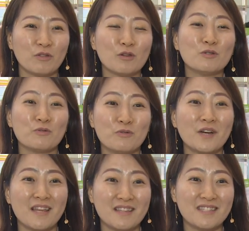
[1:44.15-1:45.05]
어떤
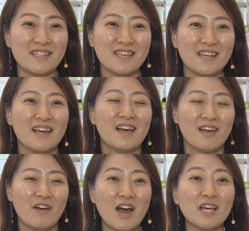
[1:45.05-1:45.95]
종류가 있는지
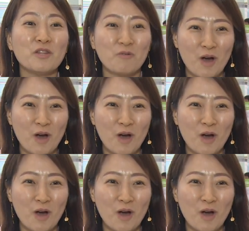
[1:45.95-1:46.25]
확인도